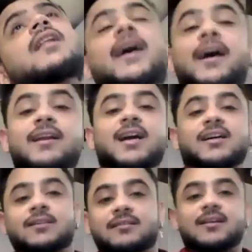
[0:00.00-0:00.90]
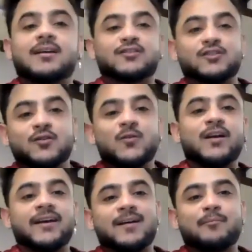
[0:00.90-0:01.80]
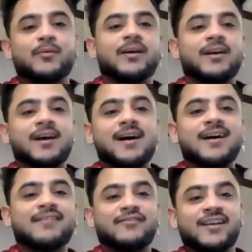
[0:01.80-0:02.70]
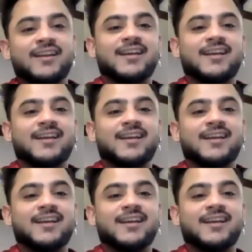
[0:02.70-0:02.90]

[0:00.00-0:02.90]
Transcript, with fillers: एना कत्ता सोने पे यार भी नहीं